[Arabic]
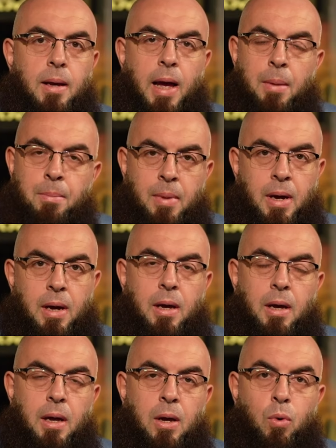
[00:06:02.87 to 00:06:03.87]
أما
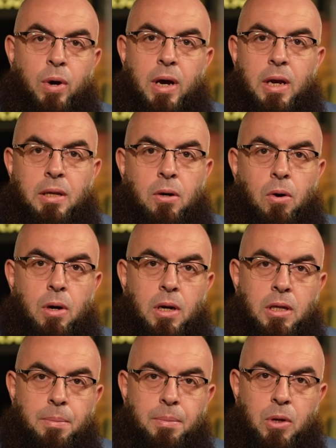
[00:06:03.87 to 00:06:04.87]
والد
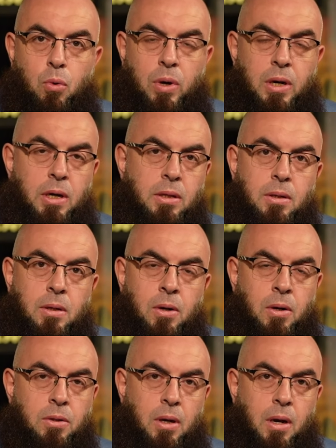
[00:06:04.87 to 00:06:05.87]
خالد بن الوليد
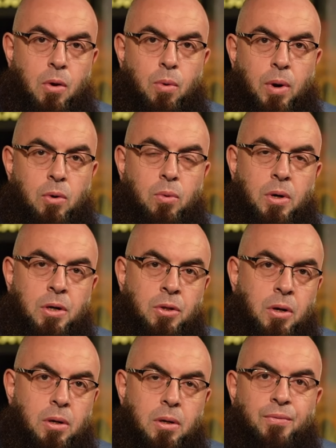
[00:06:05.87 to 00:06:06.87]
رضي الله عنه
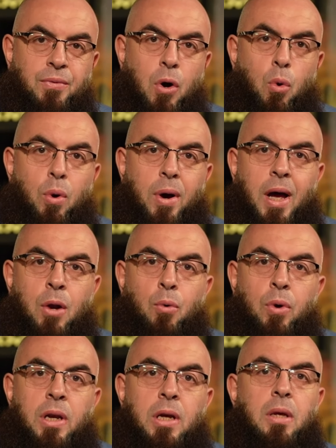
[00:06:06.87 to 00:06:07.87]
وأرضاه فهو
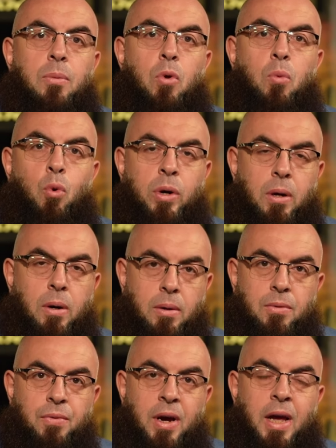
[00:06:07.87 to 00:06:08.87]
الوليد بن المغيرة
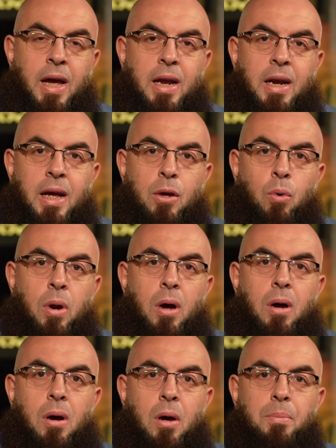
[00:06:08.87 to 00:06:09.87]
فكان
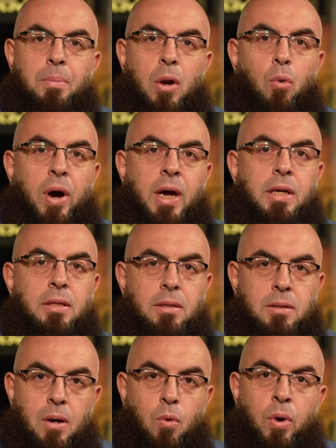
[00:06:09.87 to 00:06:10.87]
يلقب
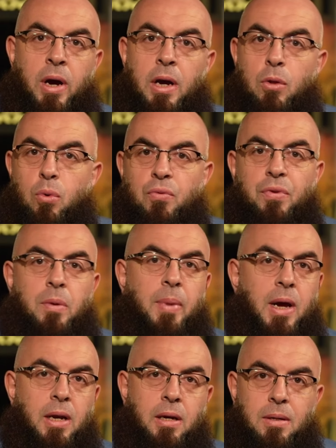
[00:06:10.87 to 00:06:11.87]
بالوحيد وحيد في
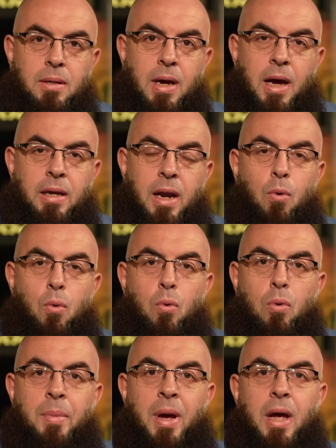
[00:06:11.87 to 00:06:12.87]
ماله يعني
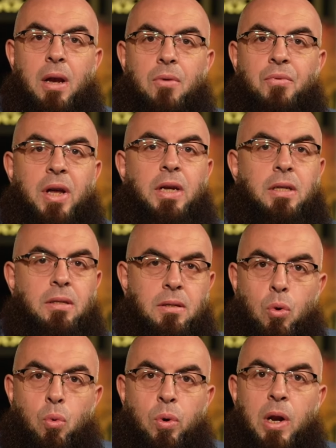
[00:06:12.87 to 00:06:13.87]
له مال فريد
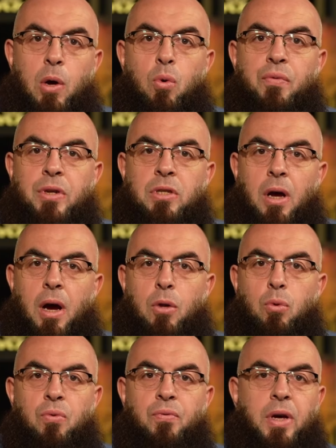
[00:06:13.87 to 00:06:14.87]
وله
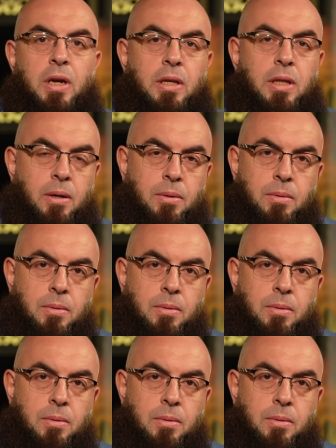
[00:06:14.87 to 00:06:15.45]
فصاحة فريدة